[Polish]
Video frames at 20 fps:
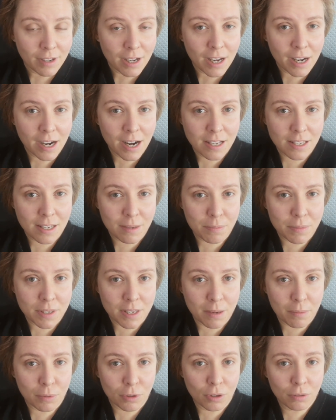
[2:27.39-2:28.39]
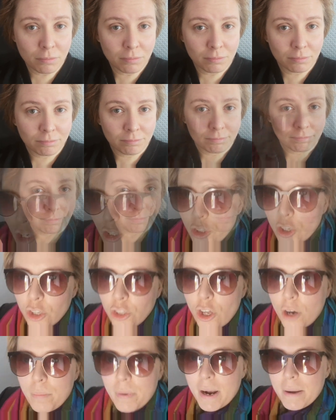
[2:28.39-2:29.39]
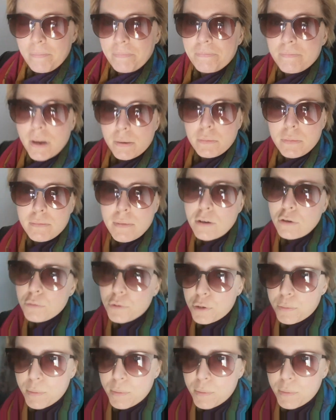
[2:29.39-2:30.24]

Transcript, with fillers: razem ze mną. No dobra, mam małą